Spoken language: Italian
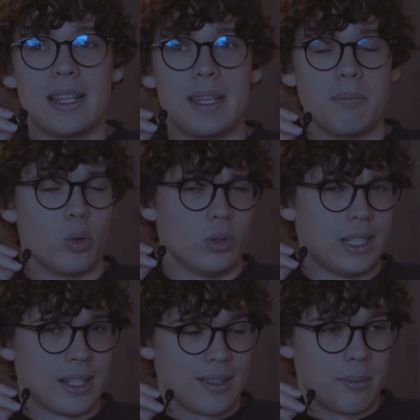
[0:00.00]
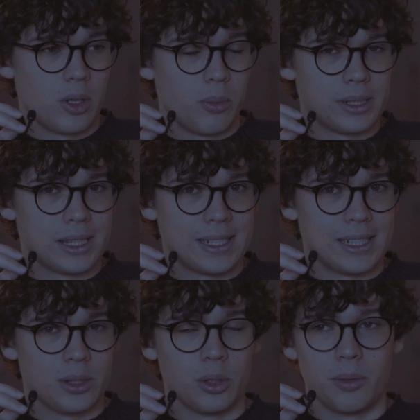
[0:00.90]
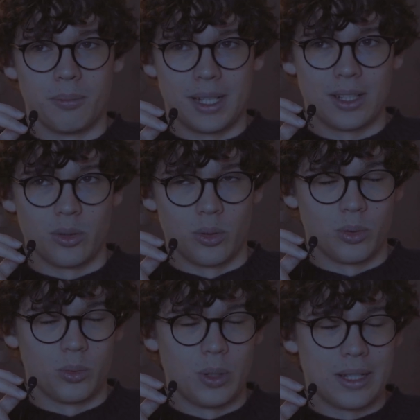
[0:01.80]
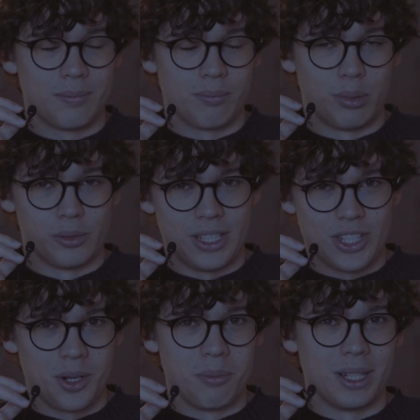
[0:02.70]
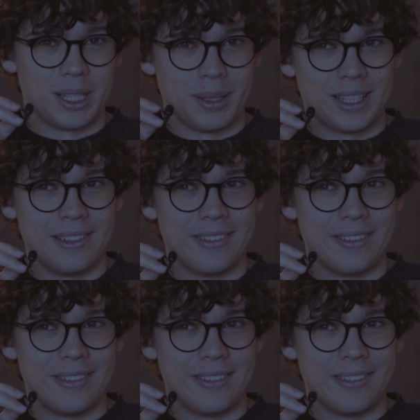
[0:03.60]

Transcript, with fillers: e molti la scambiano per Trento, ma sono due province completamente